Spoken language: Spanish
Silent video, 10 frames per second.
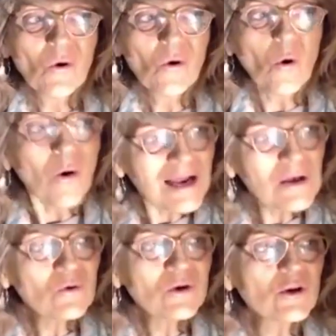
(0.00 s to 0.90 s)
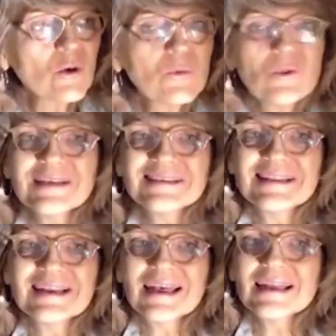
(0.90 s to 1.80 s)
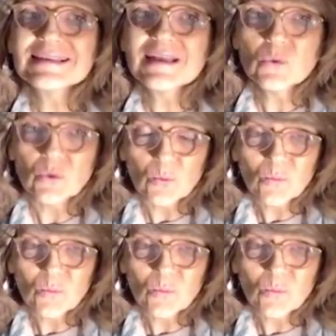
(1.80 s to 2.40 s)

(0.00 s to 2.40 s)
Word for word: o algo que nos pudiese traer salud.